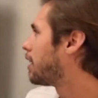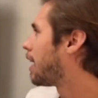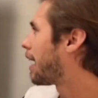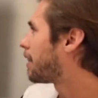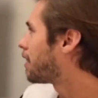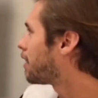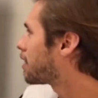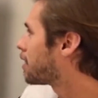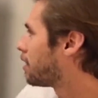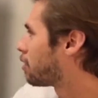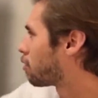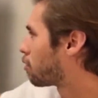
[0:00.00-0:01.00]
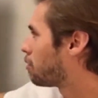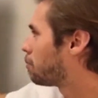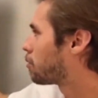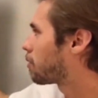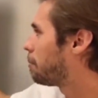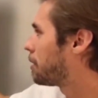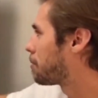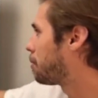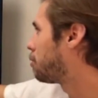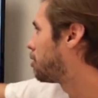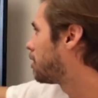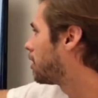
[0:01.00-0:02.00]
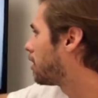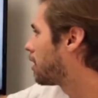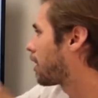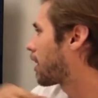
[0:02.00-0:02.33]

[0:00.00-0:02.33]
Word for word: é interessante, ó, todo mundo com a mesma mochila,